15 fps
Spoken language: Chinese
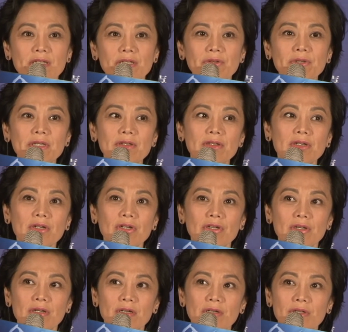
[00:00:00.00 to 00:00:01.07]
的，因为
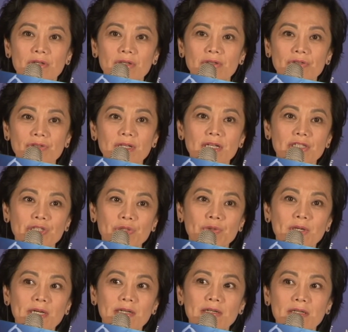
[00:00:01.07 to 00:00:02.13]
说老实
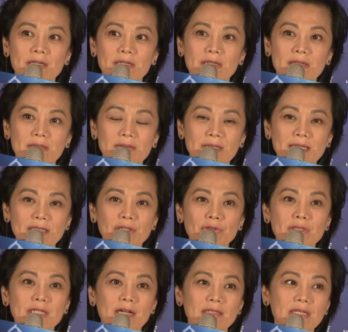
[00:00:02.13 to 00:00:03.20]
话，呃，大家
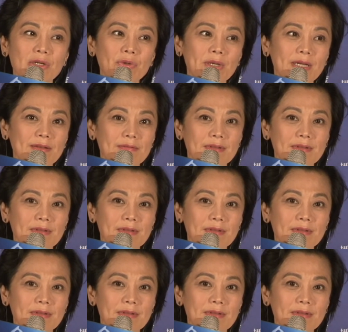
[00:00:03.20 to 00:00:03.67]
都常常会很